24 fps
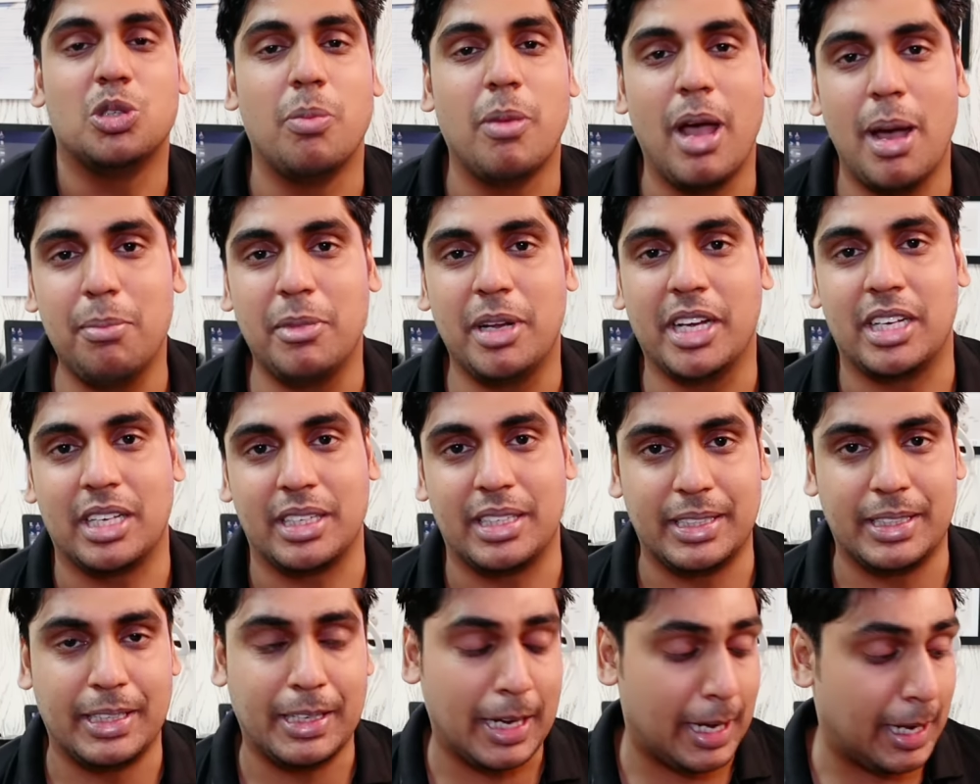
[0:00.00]
जो मैम
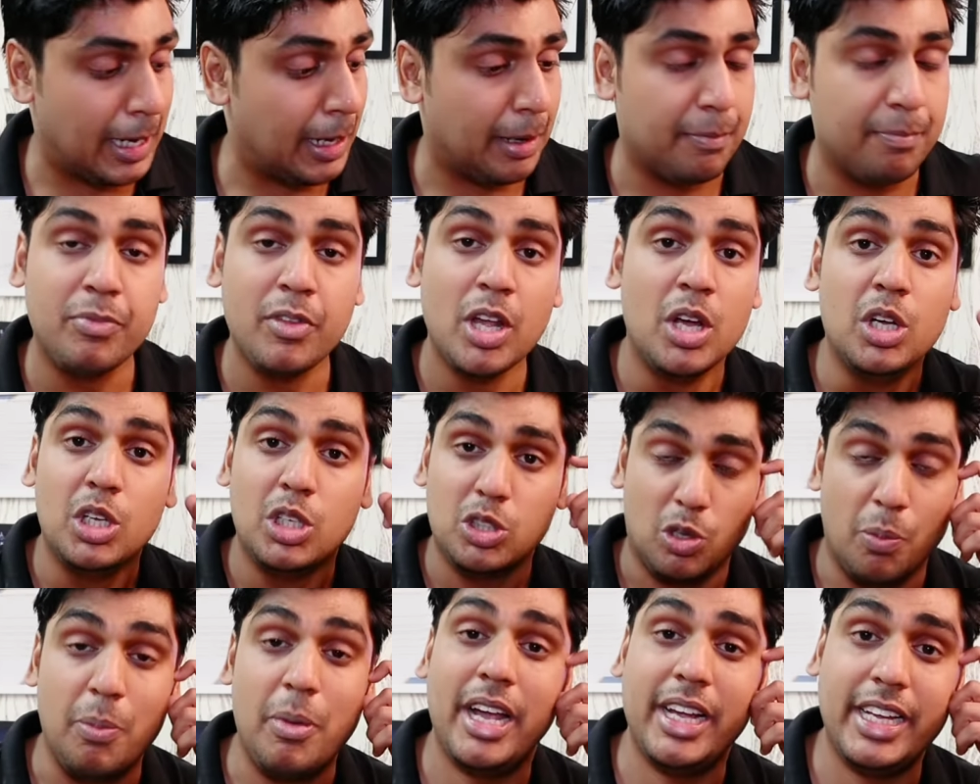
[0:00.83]
ने करके दिखाया है
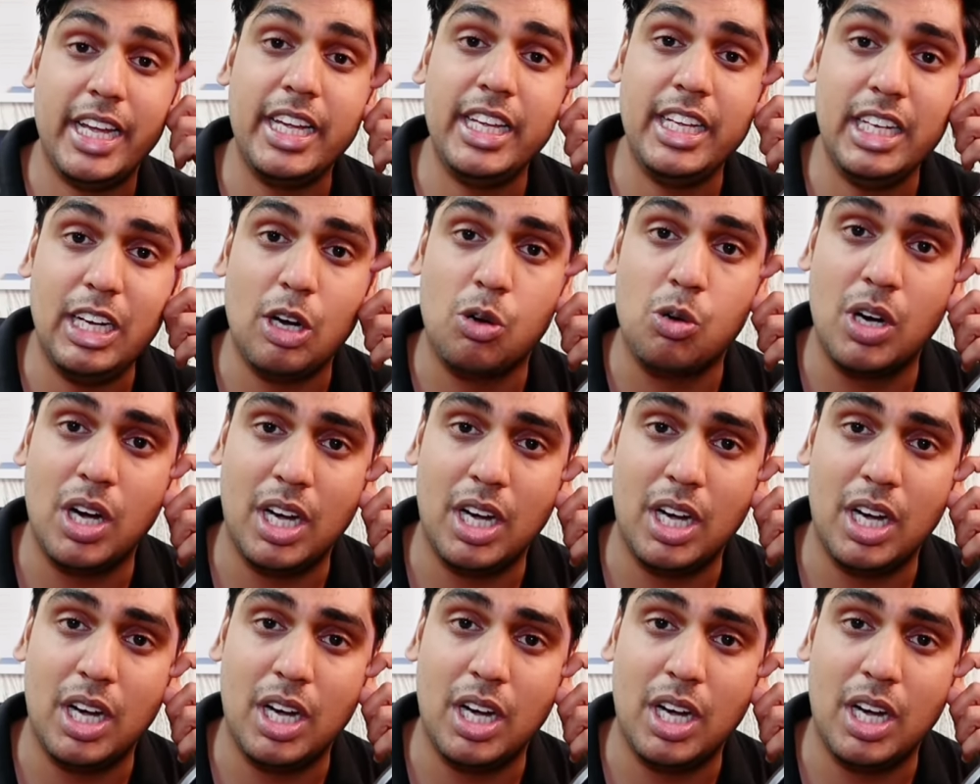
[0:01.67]
तो मैं यही